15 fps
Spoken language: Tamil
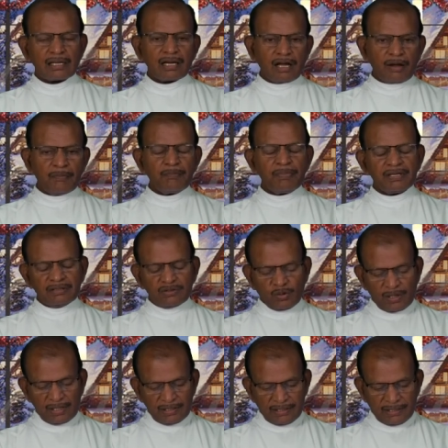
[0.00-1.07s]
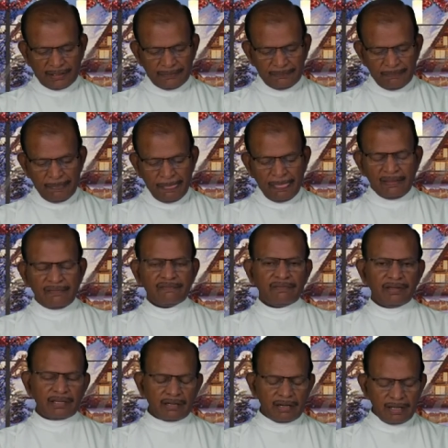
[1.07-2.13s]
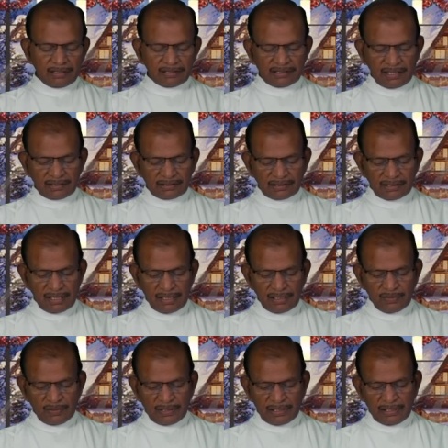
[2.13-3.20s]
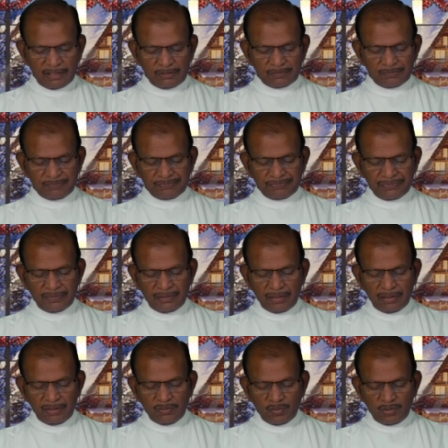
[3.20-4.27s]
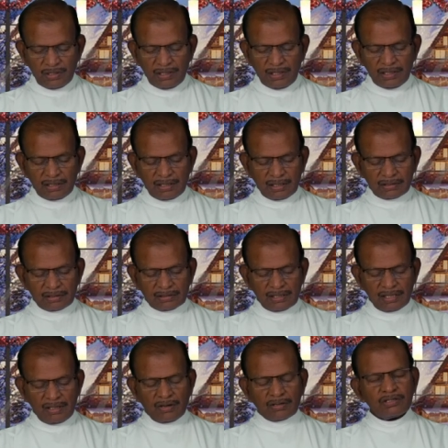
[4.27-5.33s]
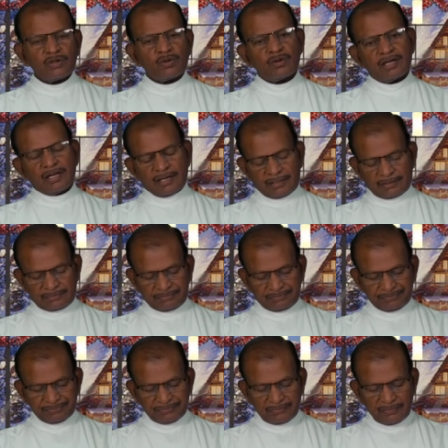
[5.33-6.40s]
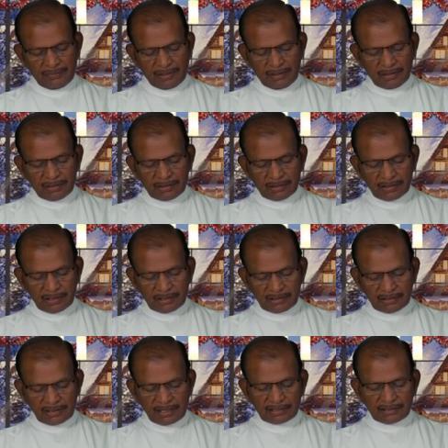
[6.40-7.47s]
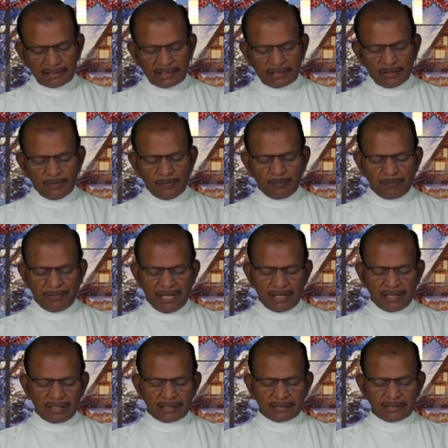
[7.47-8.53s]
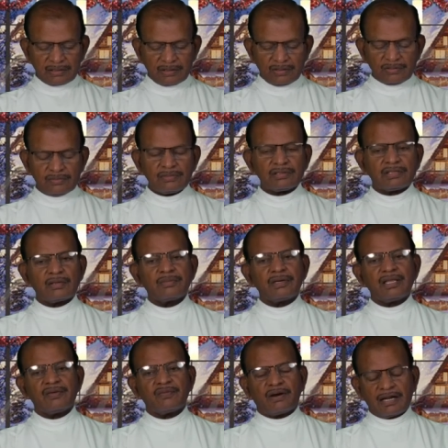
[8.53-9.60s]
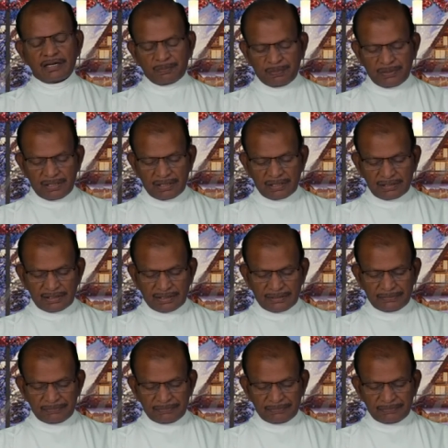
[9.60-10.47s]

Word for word: கம்பன் தொடங்கி வேதநாய சாஸ்திரியார் வரையிலும் ஒரே கருத்தை ஆண்டு கொண்டனர் செற்றரசர்களும் பேரரசுகளும் தமிழை வளர்ப்பதற்கு